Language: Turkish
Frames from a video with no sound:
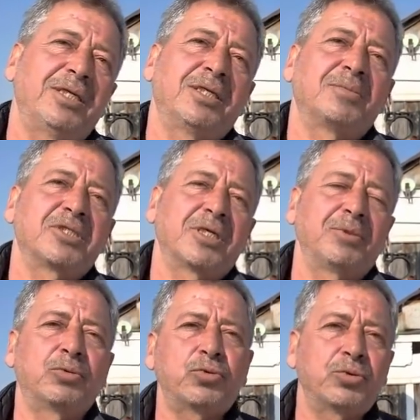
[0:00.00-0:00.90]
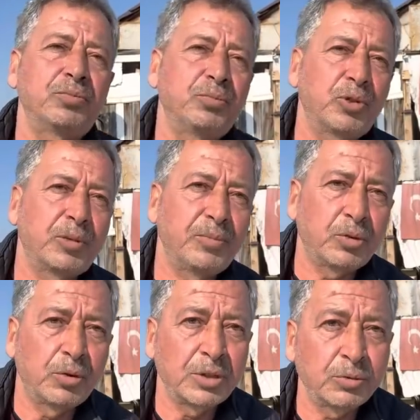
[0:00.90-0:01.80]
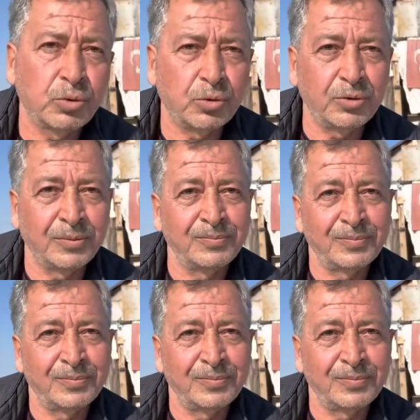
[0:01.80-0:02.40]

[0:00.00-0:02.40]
Yılmaz abinin kuşunun bir koldan torunu.